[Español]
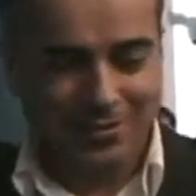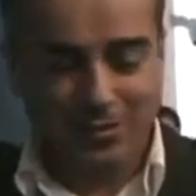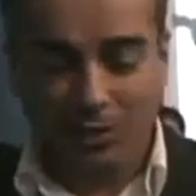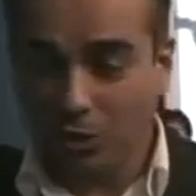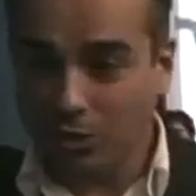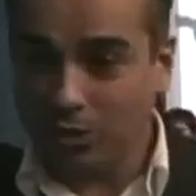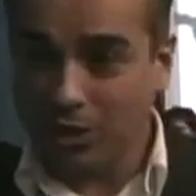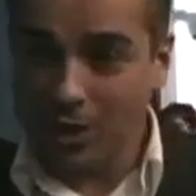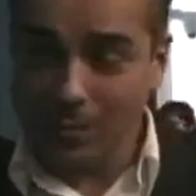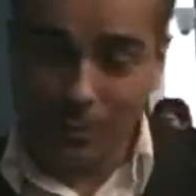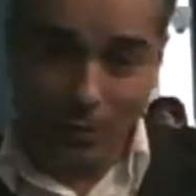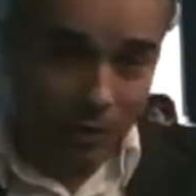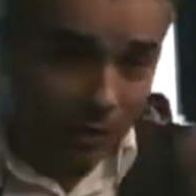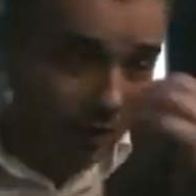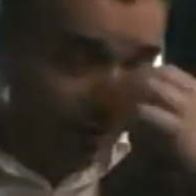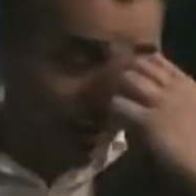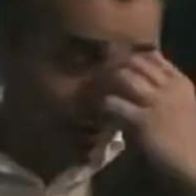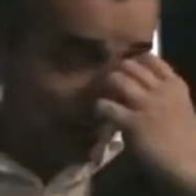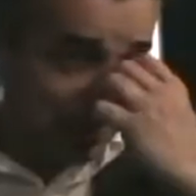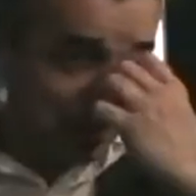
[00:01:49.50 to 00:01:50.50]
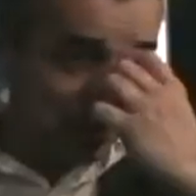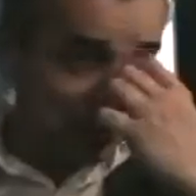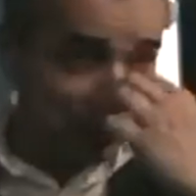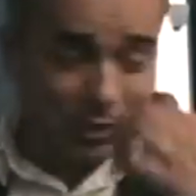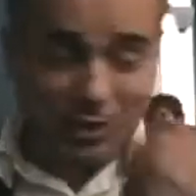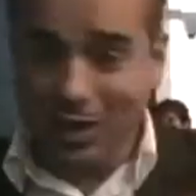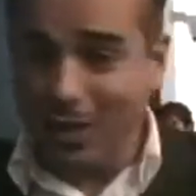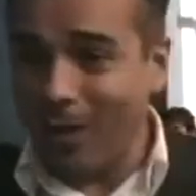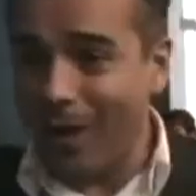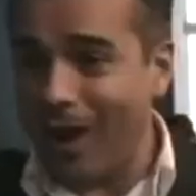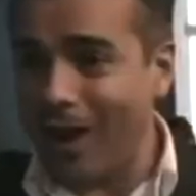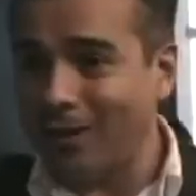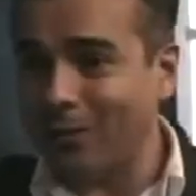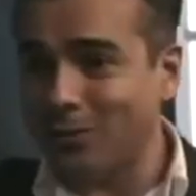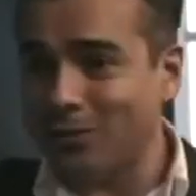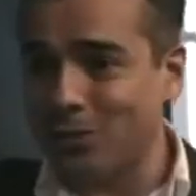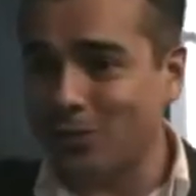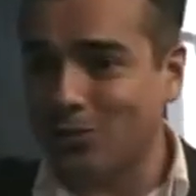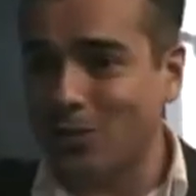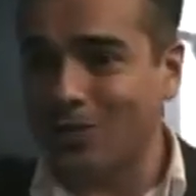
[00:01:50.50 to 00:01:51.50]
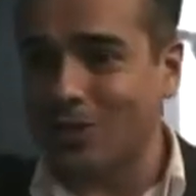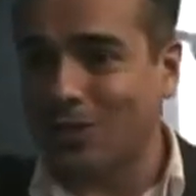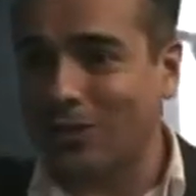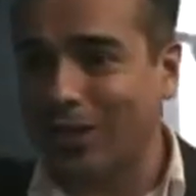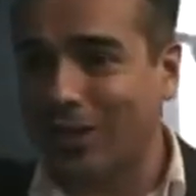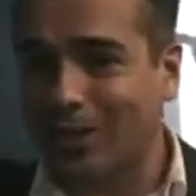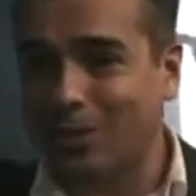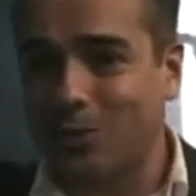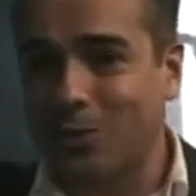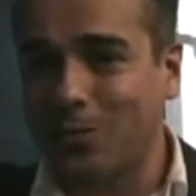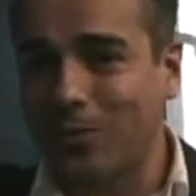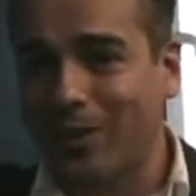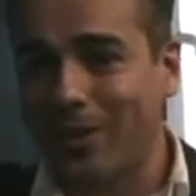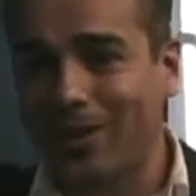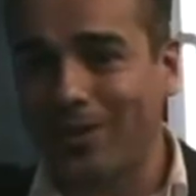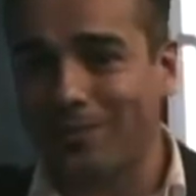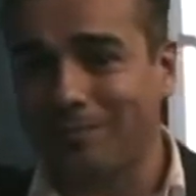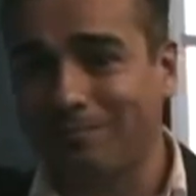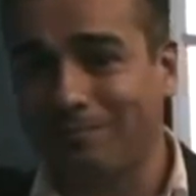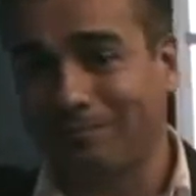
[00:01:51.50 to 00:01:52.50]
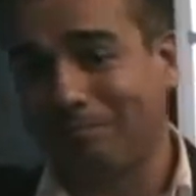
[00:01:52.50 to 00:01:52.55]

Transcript: No sé, por lo siempre estoy trabajando, si no estoy haciendo tareas con mi hija.